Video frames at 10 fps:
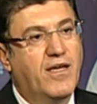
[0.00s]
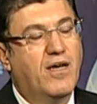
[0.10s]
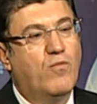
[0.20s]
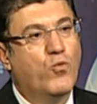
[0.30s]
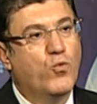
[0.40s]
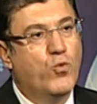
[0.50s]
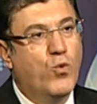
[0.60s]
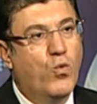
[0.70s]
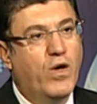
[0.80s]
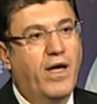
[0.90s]
كمرور
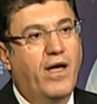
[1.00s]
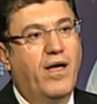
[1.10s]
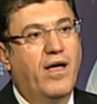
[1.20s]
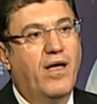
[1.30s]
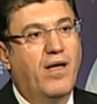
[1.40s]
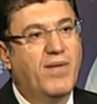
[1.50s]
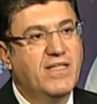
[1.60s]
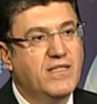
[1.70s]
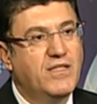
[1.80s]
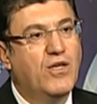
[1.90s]

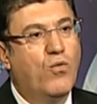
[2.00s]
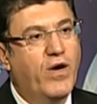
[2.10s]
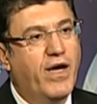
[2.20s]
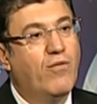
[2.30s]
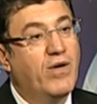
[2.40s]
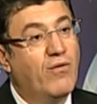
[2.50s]
وكبنزين وك صحيح.